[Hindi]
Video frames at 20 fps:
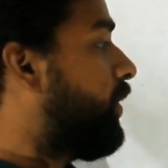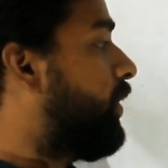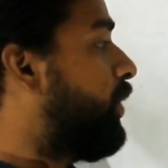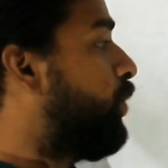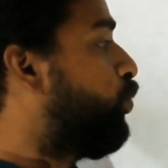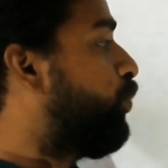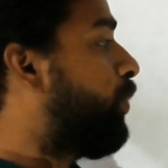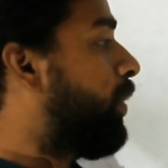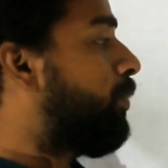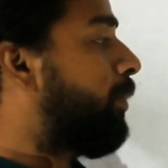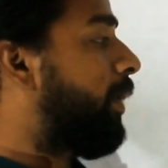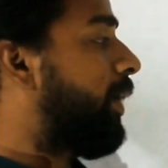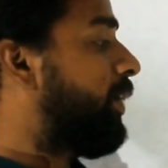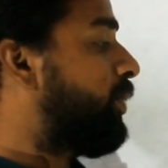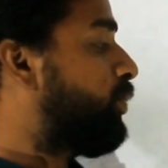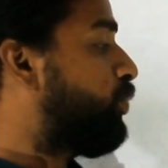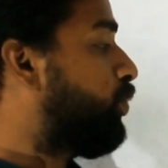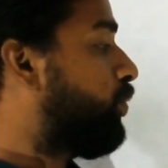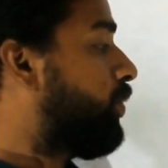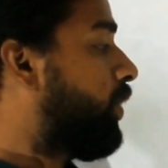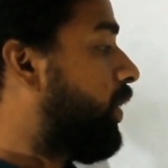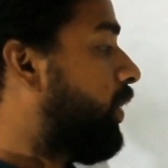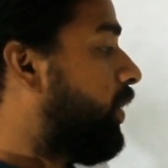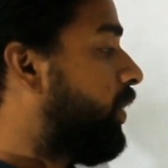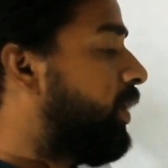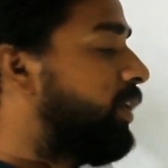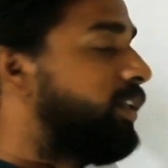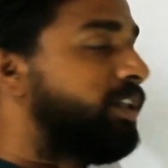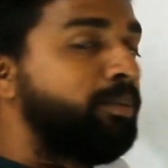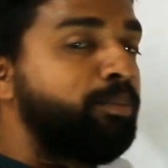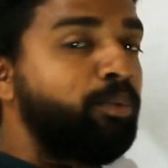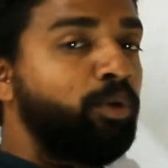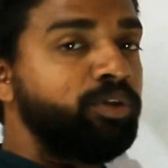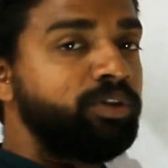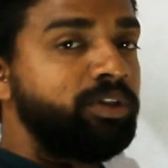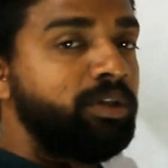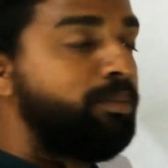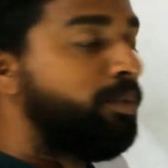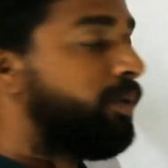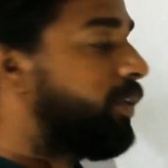टी ऊपर माइनस टू था नीचे
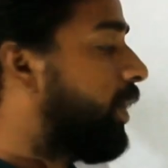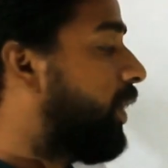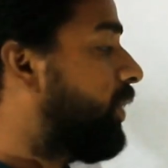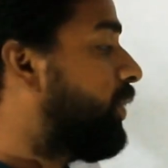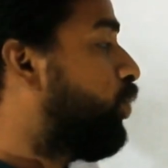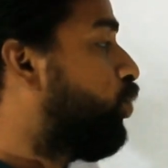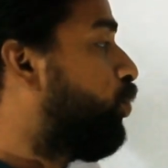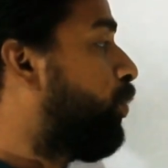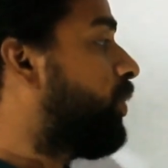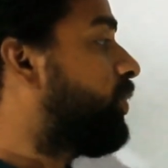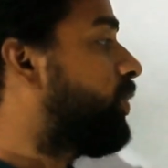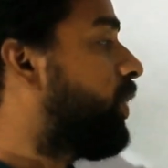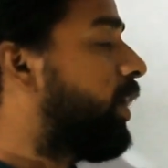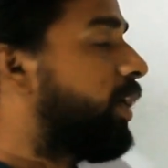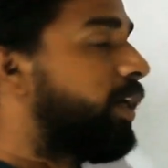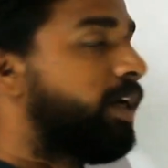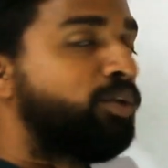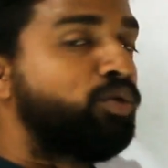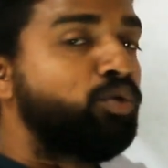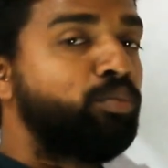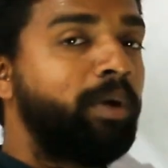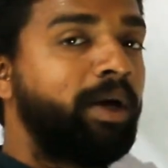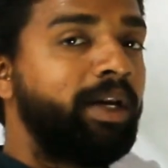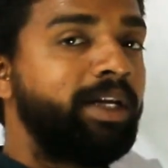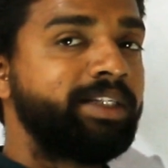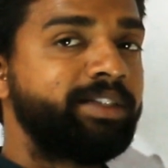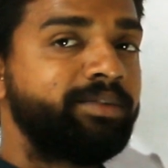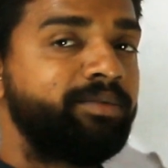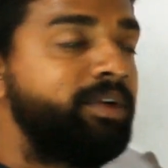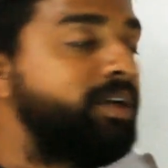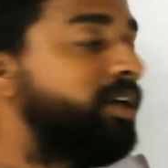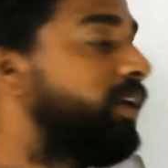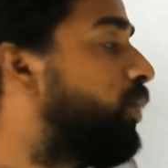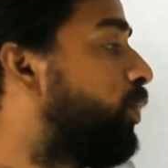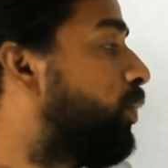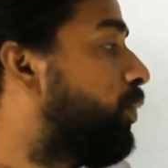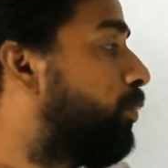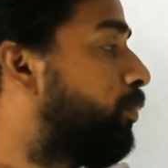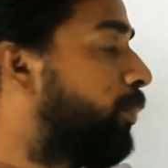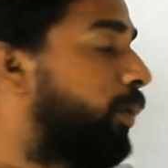पॉजिटिव में था ये ऊपर चला गया तो माइनस वन
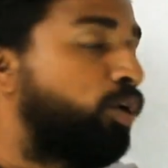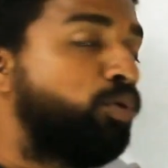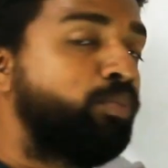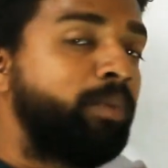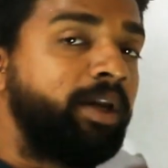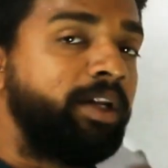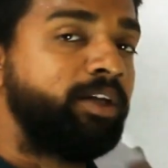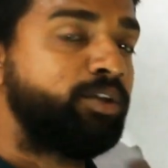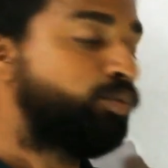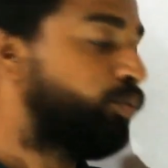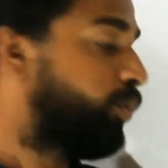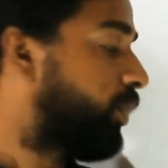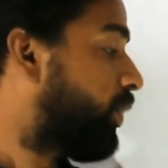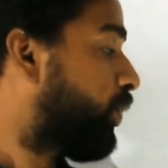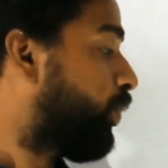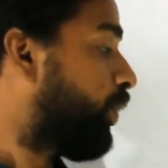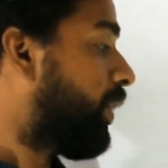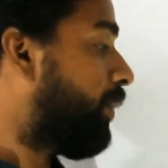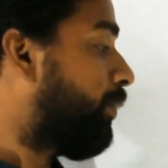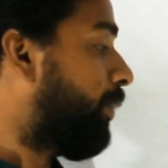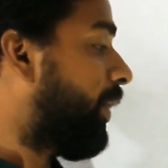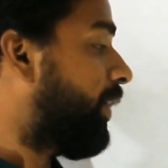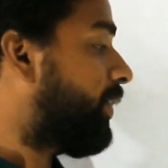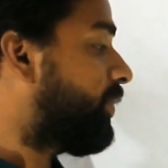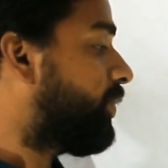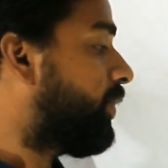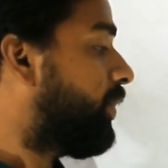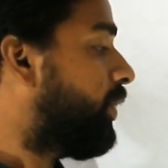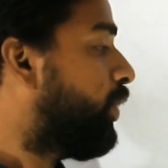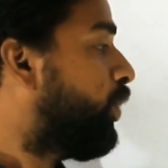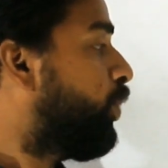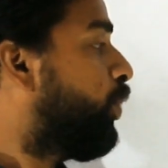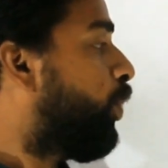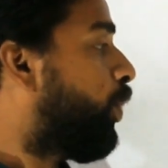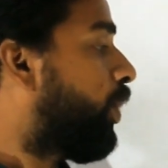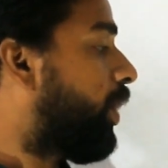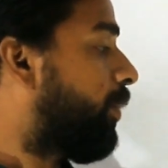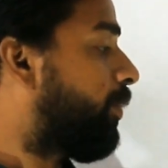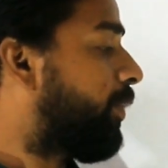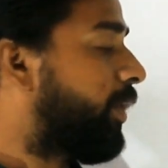और माइनस टू कितना हो गया माइनस थ्री
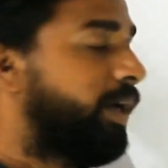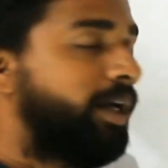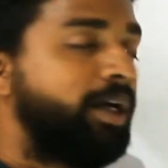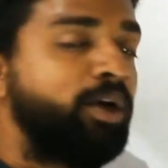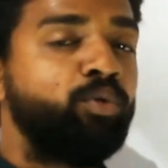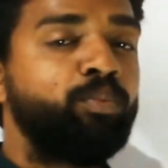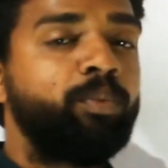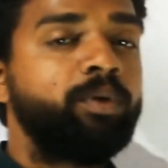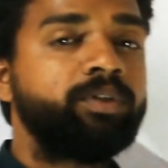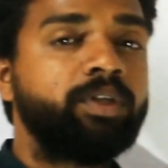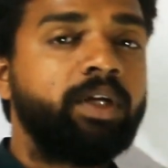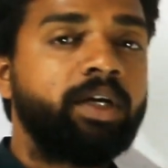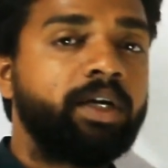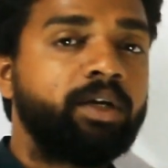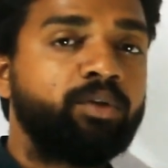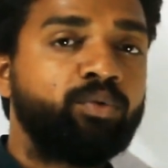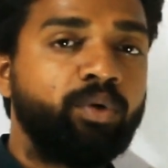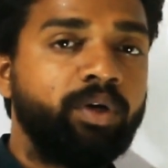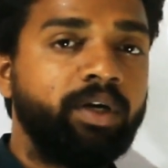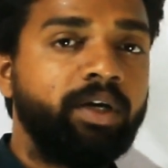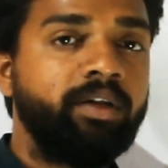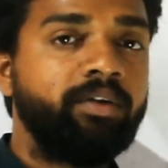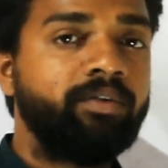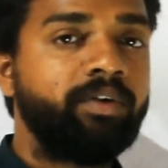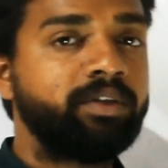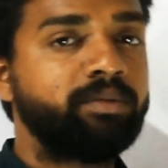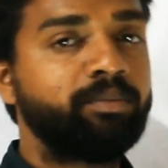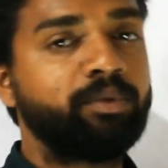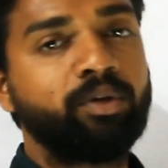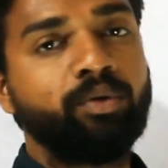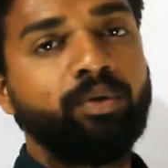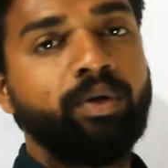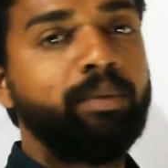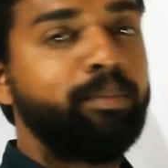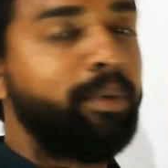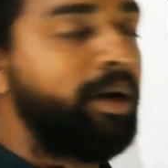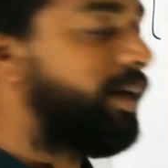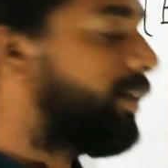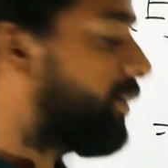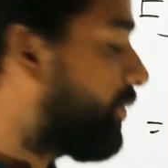और आपका ए ऊपर चला गया तो ए इनवर्स मतलब ए
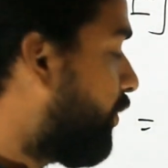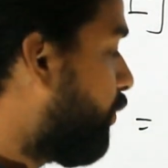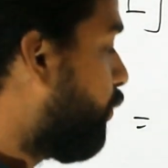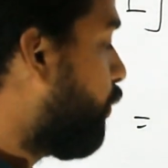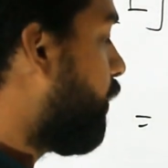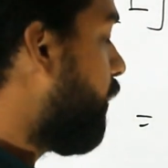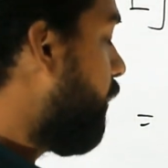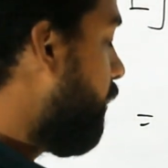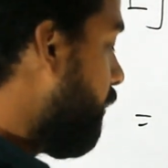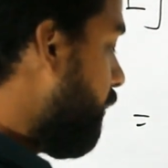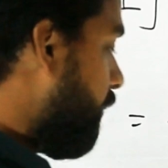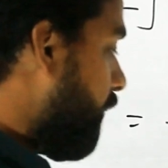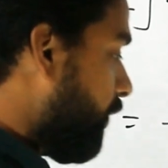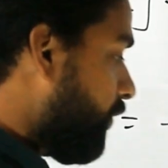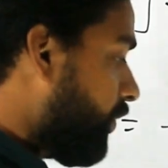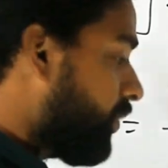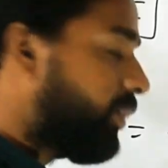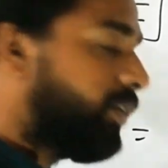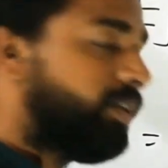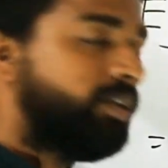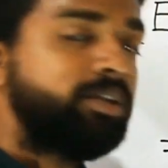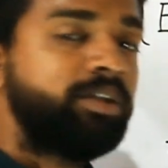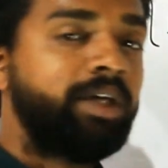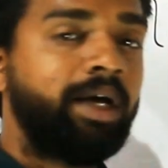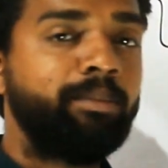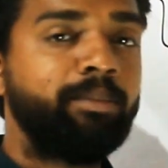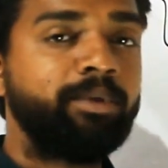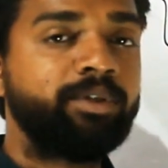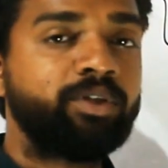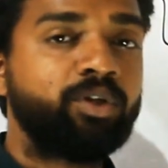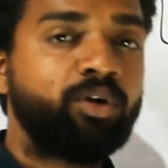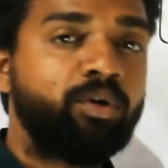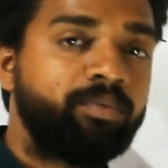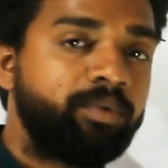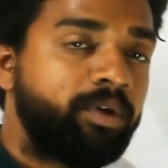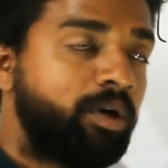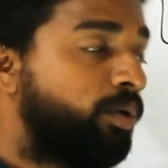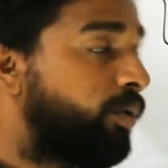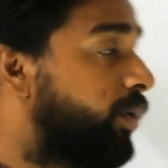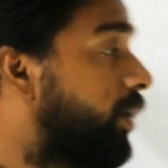माइनस वन हो गया दिस इज डायमेंशन ऑफ
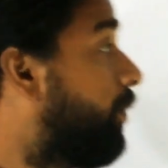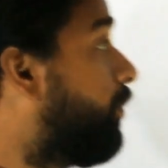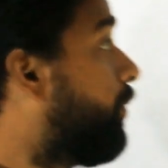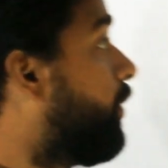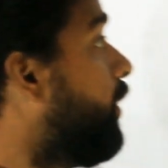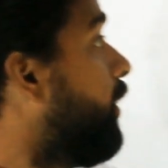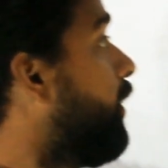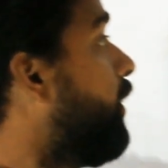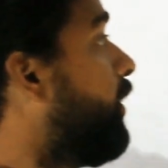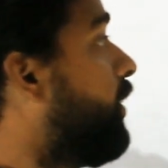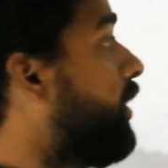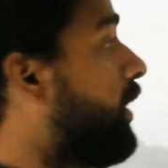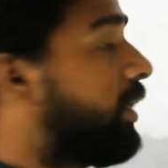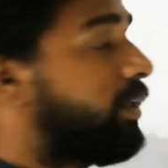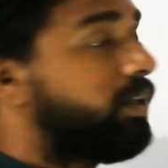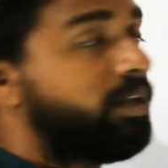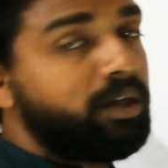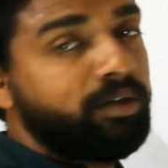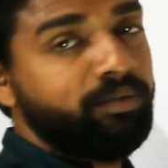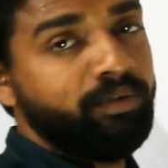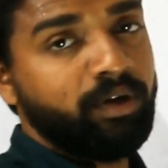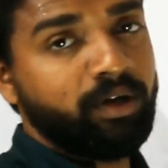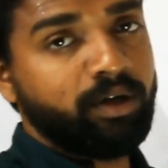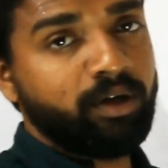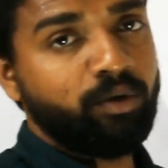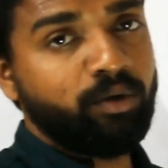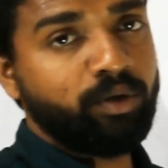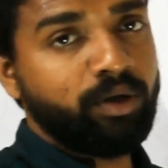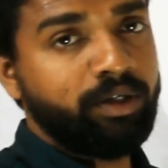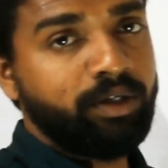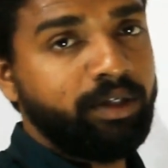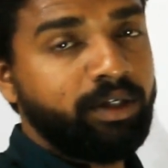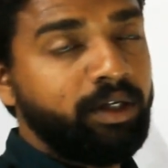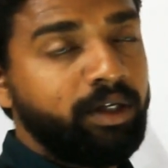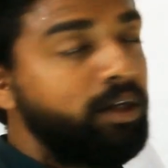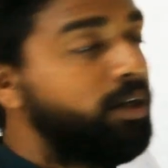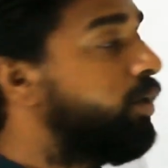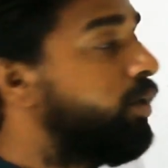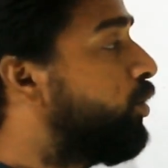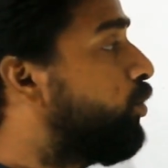क्या हो गया आपका इलेक्ट्रिक फील्ड का हो गया ठीक
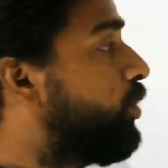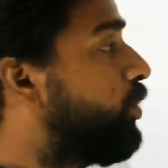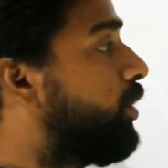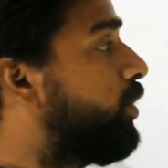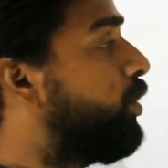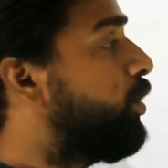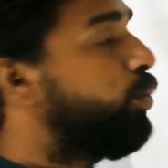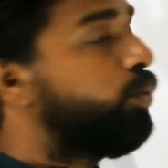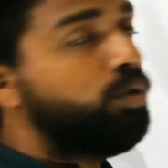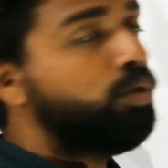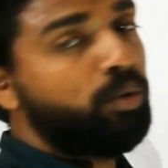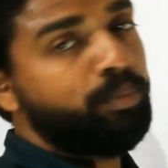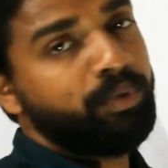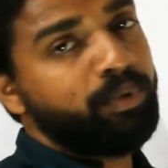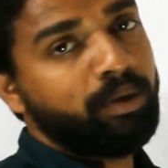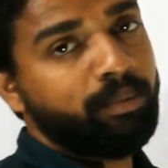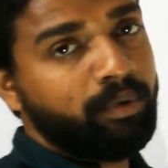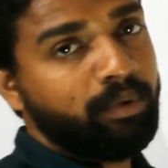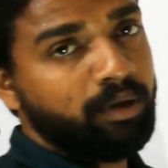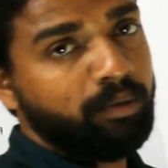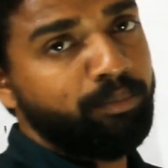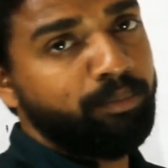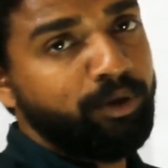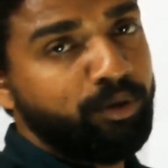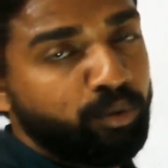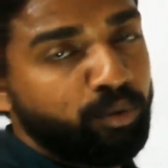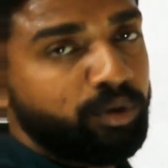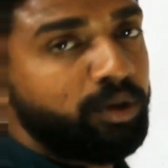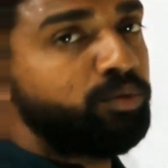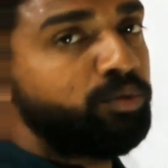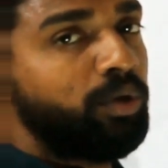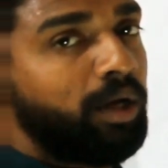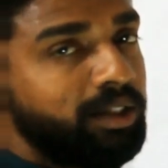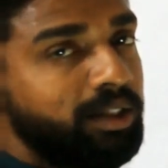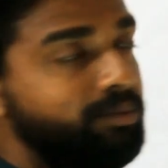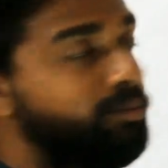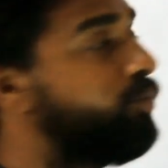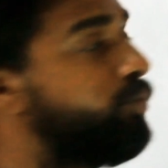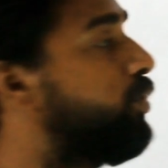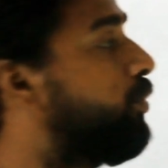है तो ये तीनों टॉपिक आपका कंप्लीट होता है जो
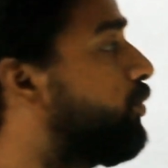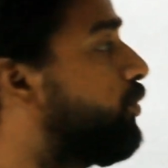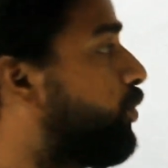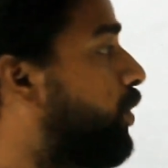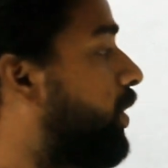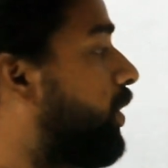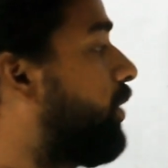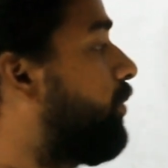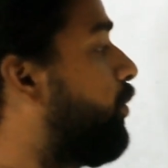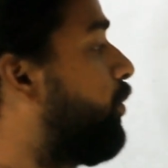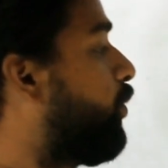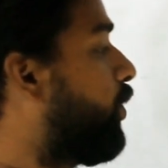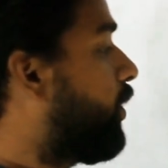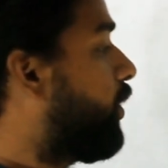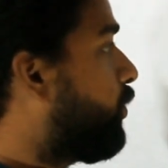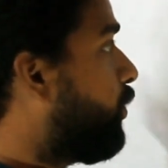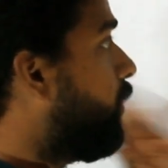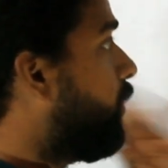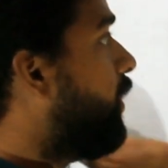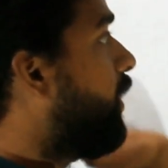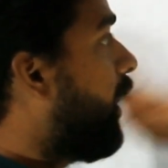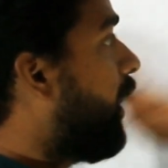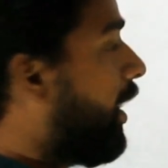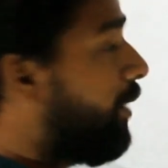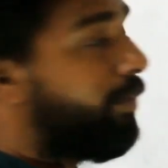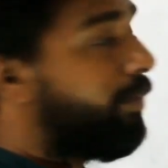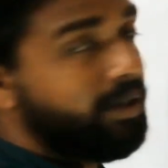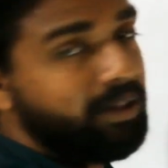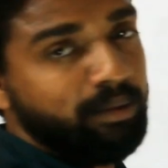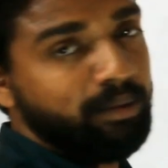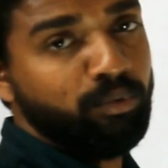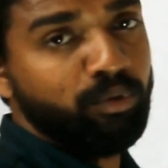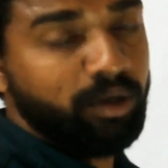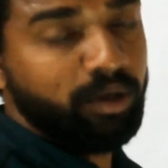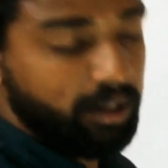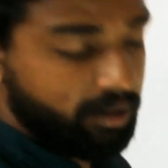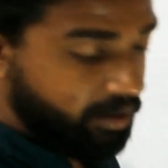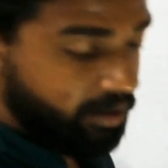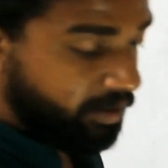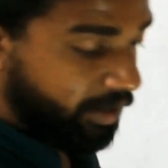लास्ट वीडियो में थोड़ा गड़बड़ हो गया था अब आते हैं हम लोग
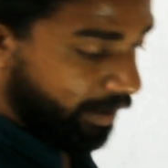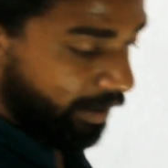इलेक्ट्रिक